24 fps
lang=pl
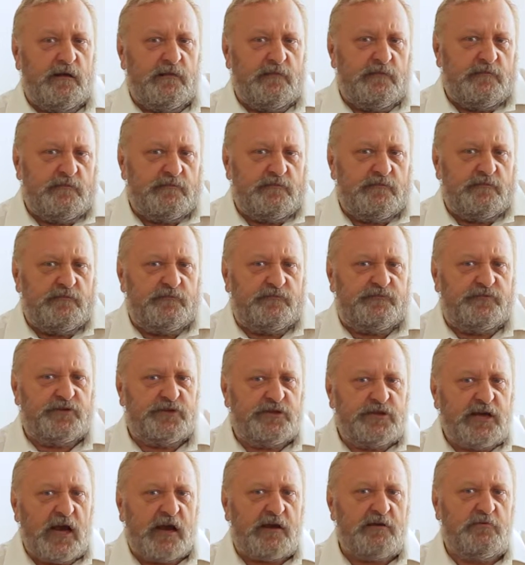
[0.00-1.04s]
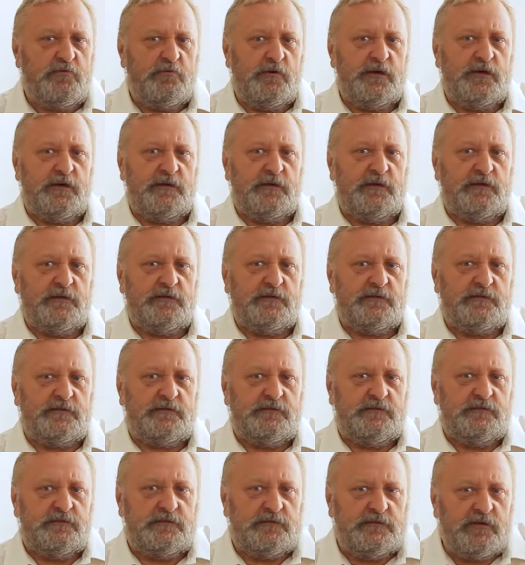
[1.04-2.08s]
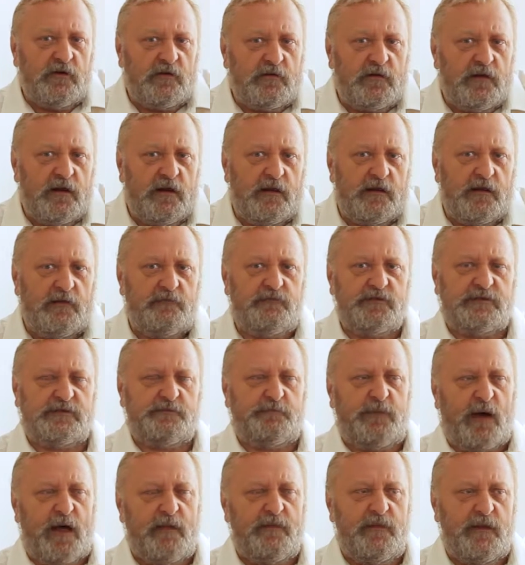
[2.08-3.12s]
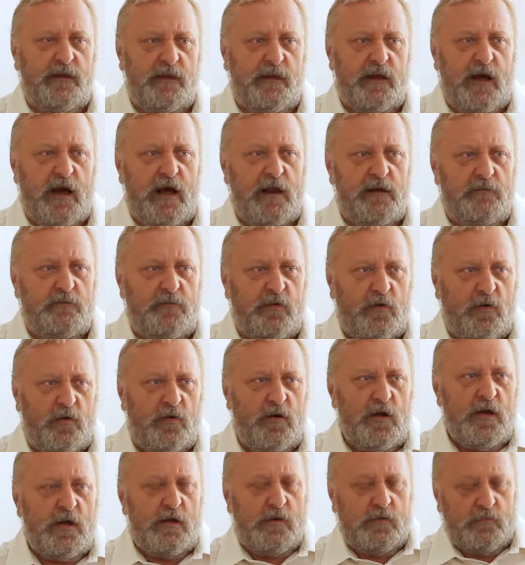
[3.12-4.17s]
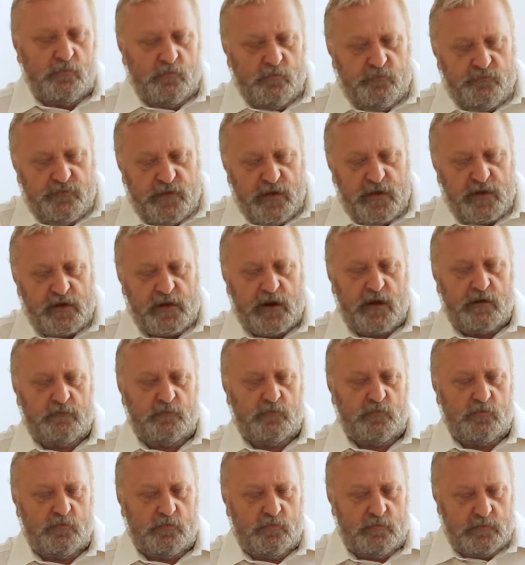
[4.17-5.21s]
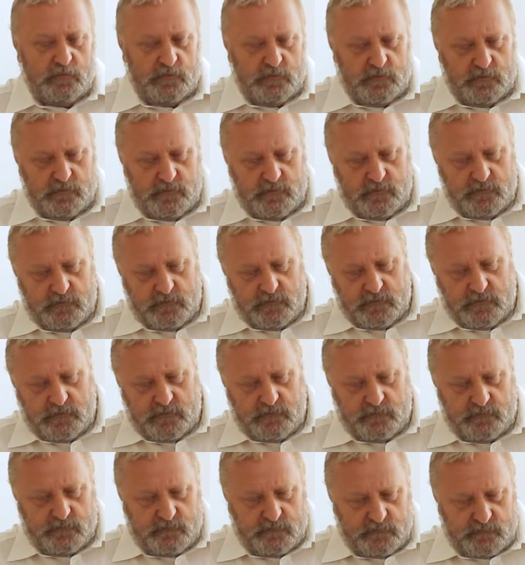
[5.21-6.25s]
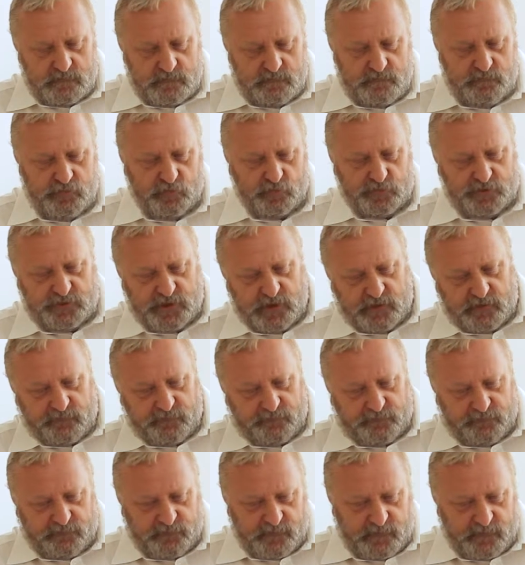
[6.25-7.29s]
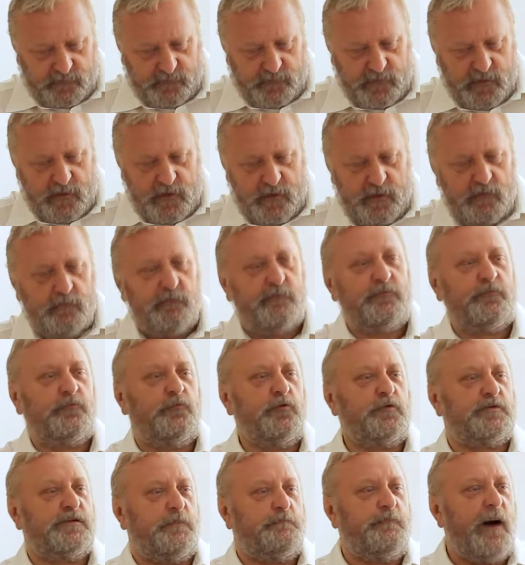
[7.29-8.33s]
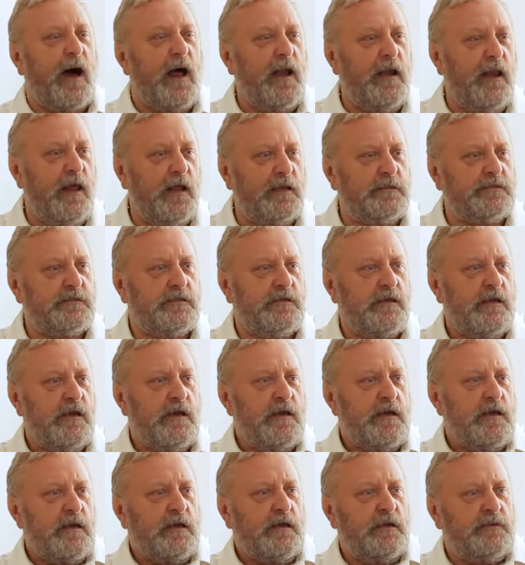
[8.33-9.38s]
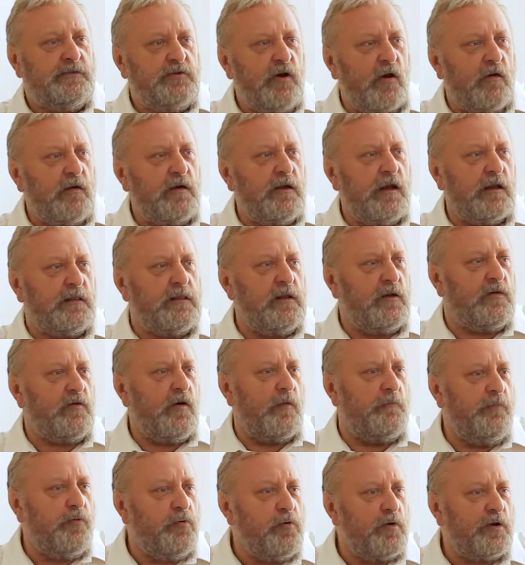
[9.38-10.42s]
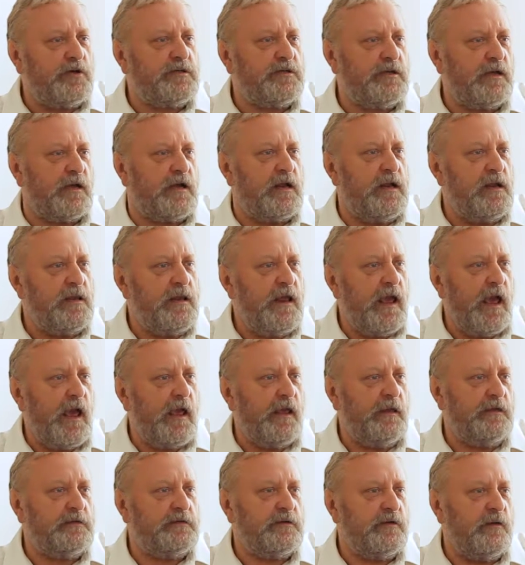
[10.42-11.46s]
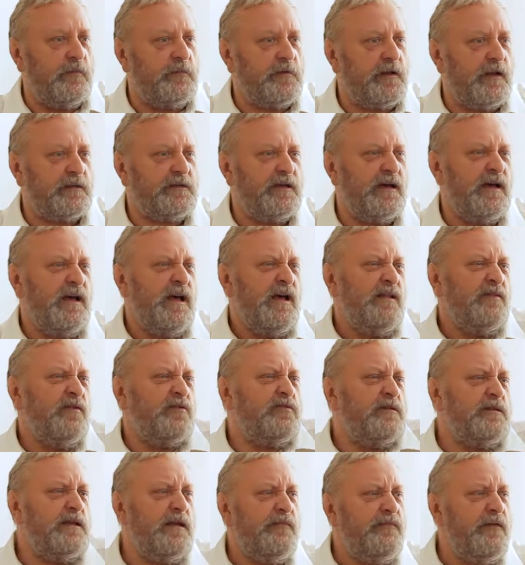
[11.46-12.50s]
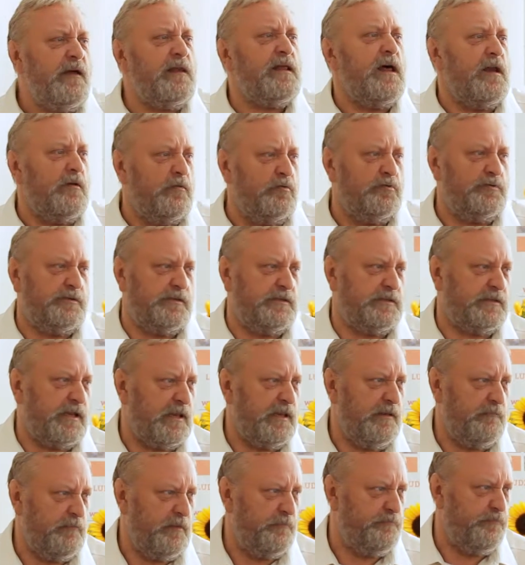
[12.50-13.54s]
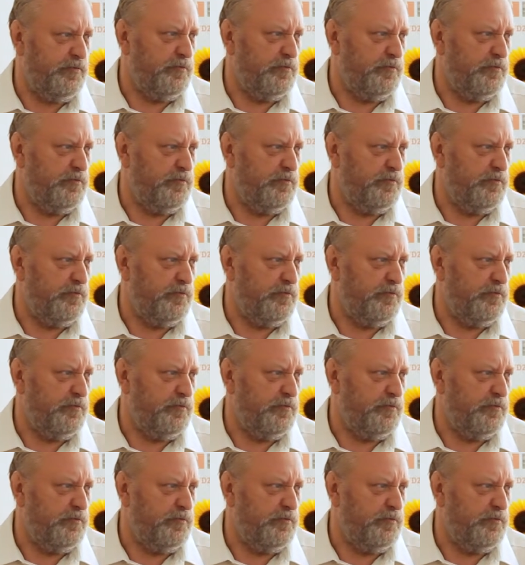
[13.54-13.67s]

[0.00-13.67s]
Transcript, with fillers: mm, wściekły, ciągle niewyspany albo uwiera mu bucik w, w duży palec, i ciągle tylko burczyk klnie i się obraca, no to niewiele ludzi za nimi